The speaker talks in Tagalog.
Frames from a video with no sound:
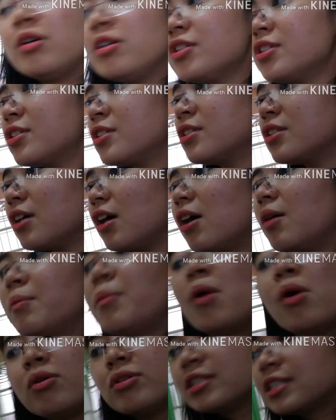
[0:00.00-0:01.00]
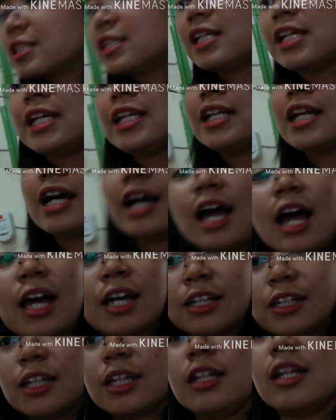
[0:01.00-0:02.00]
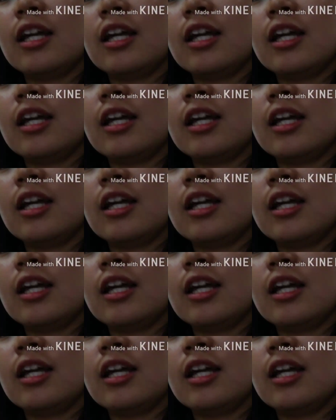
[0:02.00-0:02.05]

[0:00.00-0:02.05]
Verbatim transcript: Most, mostly ng aking